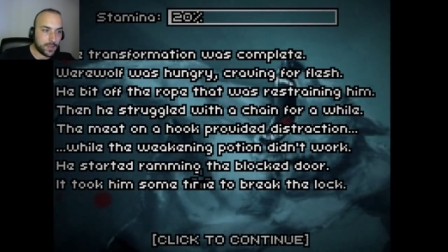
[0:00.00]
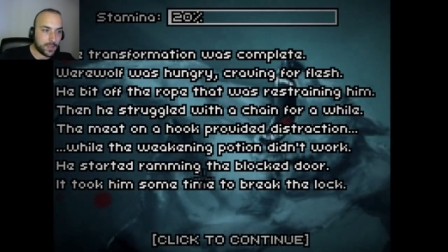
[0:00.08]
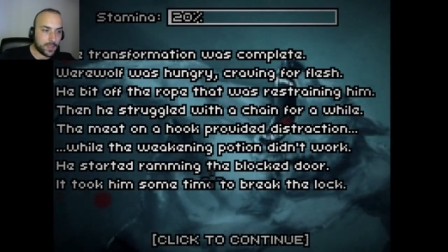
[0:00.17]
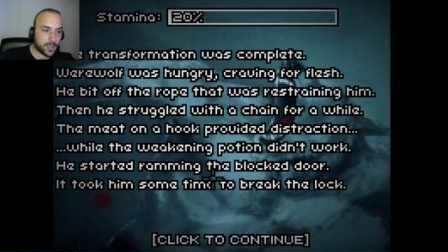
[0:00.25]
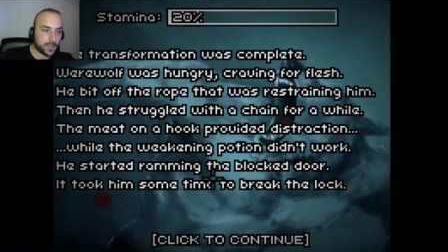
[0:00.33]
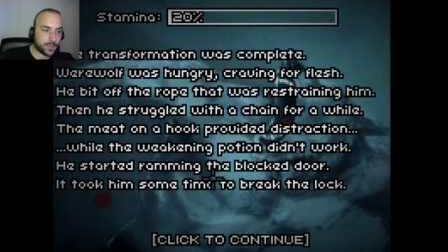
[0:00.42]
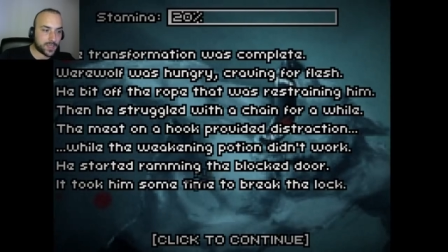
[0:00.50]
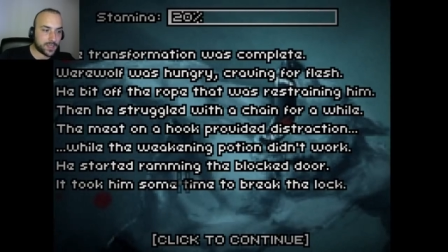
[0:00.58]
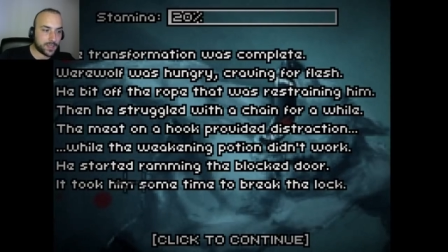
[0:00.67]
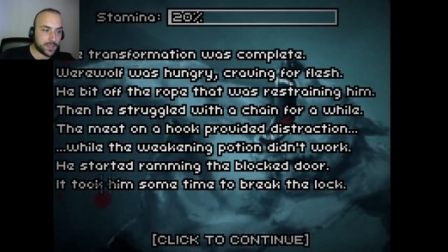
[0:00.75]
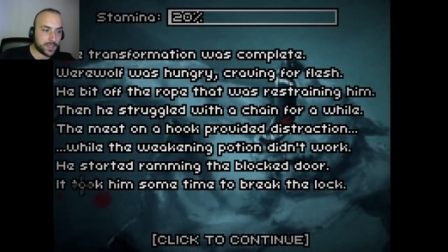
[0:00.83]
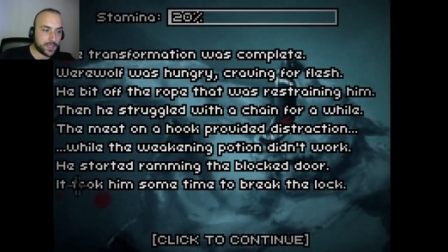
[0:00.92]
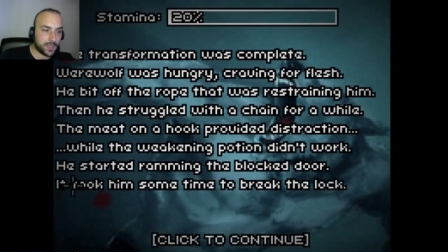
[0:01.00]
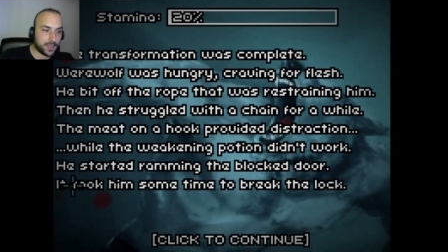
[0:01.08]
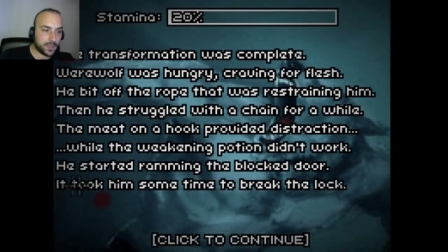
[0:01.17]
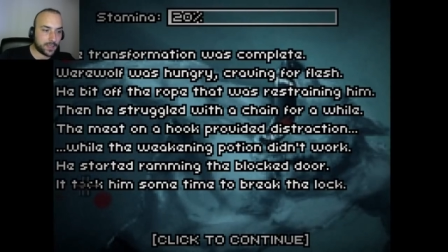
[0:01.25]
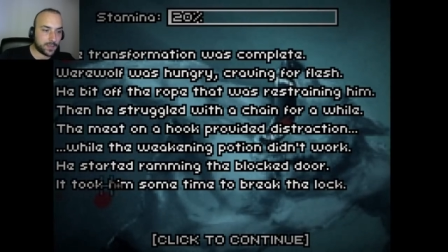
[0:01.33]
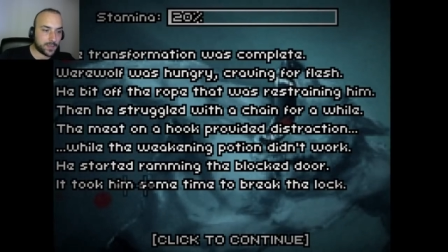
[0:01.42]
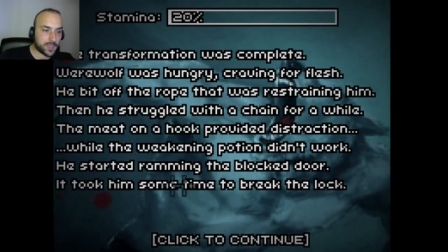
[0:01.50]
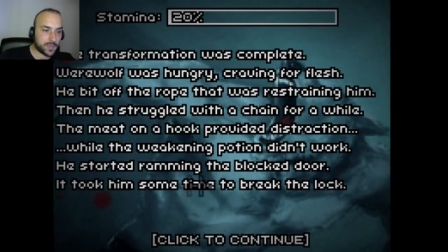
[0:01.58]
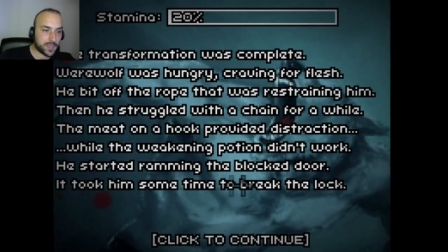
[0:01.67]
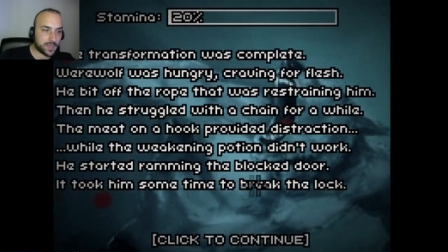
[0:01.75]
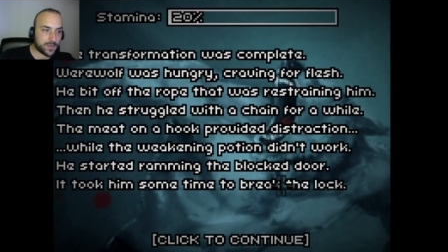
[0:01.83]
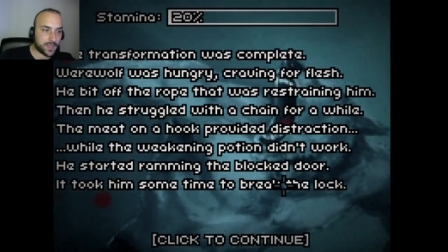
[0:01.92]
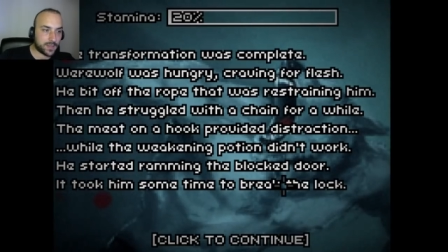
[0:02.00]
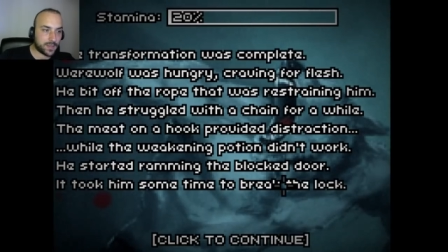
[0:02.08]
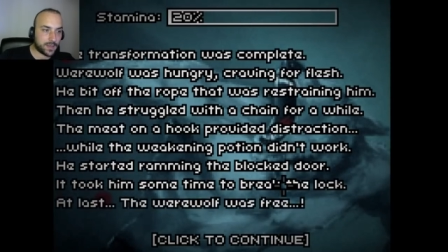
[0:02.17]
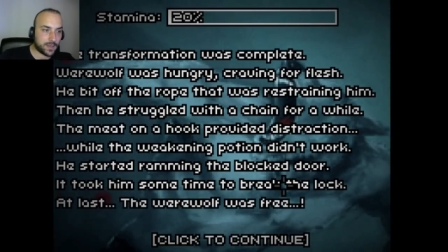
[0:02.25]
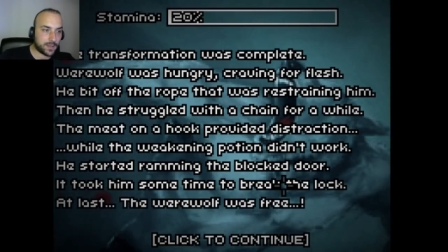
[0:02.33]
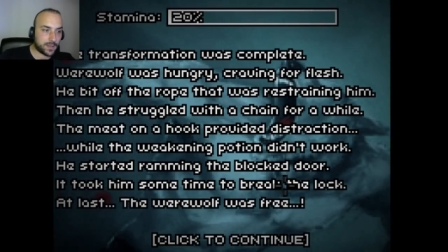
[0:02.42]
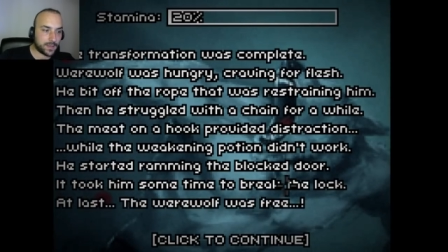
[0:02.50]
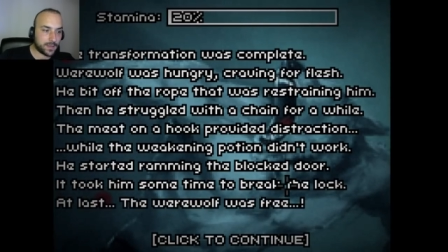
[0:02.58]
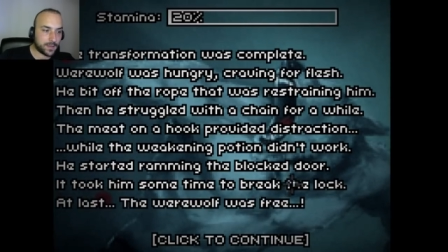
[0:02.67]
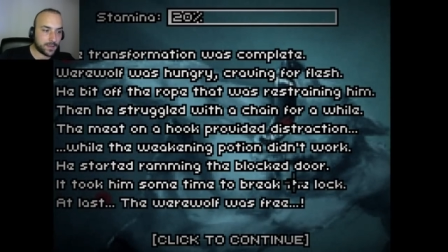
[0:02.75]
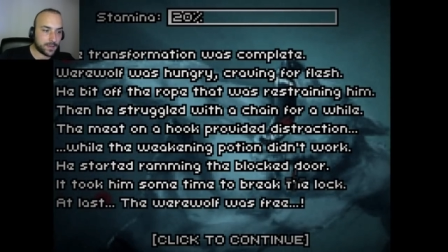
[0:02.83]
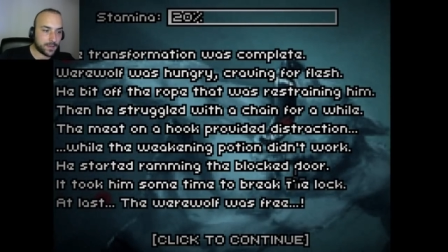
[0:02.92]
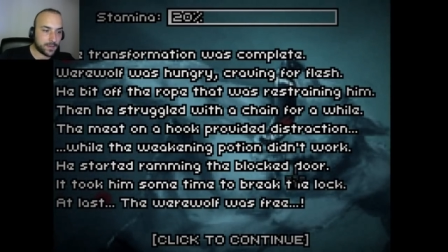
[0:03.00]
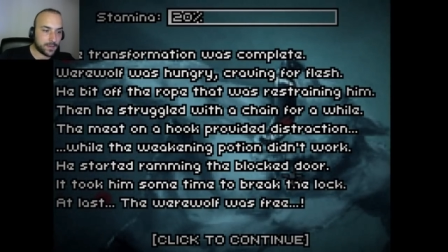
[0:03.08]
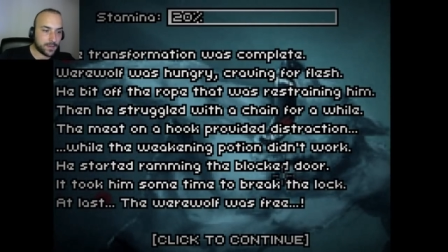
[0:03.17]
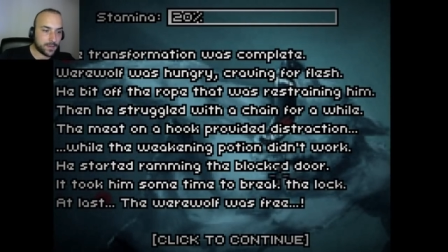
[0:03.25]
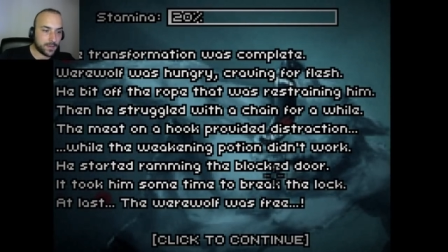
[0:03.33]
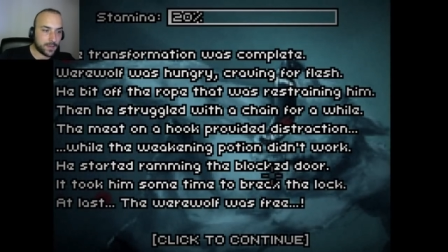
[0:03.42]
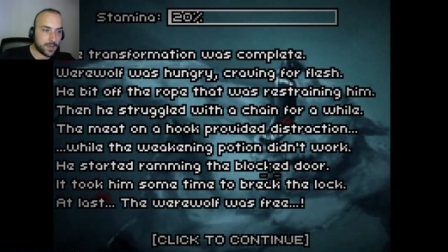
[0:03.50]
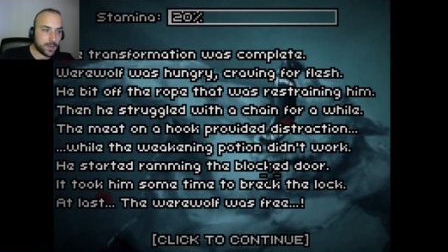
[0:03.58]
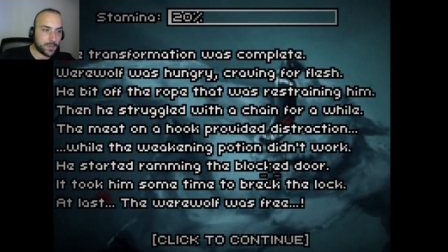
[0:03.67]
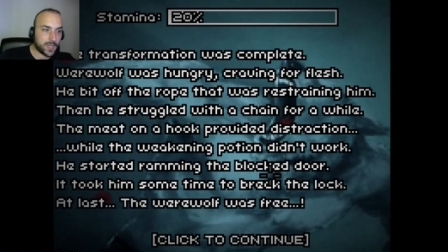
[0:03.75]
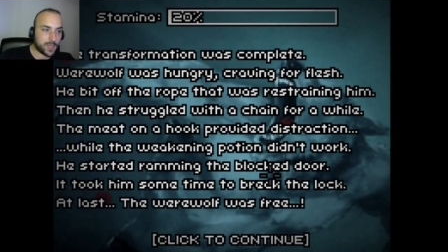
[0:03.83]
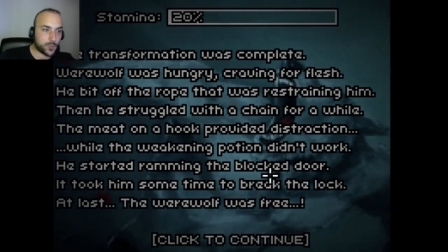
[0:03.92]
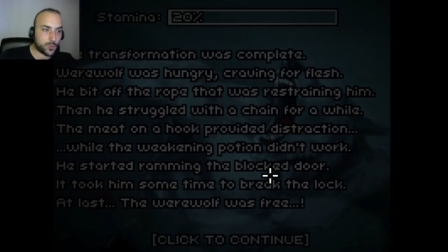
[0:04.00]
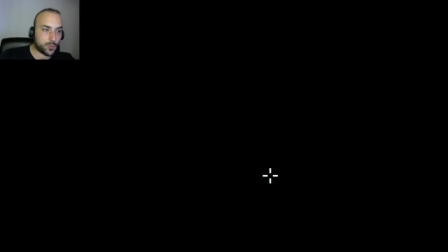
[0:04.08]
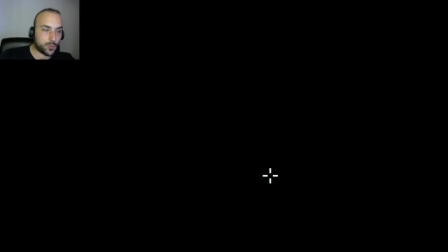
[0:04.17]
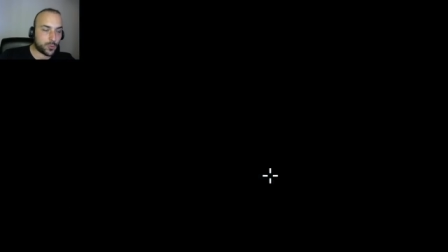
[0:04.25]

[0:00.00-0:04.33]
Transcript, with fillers: Kırması, kilidi kırması biraz vaktini aldı. Ama en sonunda